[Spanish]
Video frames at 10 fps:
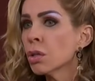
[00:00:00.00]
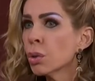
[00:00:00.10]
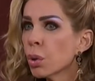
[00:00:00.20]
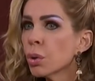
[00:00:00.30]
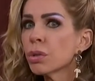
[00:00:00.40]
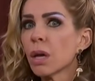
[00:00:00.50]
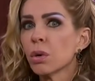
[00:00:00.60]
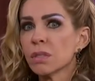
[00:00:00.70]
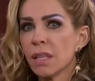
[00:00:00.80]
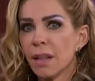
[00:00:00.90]
¿Tú te
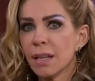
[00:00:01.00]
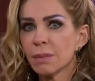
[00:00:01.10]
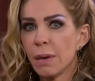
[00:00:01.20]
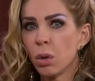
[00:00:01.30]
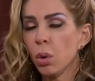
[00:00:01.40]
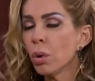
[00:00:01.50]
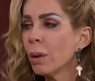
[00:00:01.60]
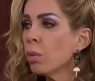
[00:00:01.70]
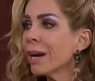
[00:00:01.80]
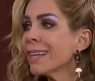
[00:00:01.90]
consideras, Vero, una
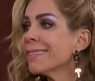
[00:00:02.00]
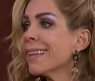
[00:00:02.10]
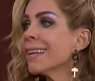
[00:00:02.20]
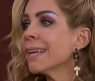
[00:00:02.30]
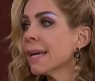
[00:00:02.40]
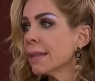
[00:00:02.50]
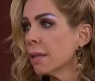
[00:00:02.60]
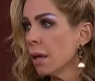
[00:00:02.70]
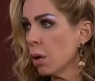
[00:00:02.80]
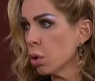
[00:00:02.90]
mujer
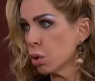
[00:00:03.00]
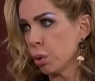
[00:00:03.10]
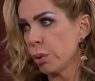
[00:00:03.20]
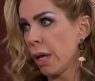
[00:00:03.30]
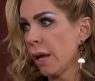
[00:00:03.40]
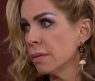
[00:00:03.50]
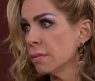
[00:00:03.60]
inteligente o tonta?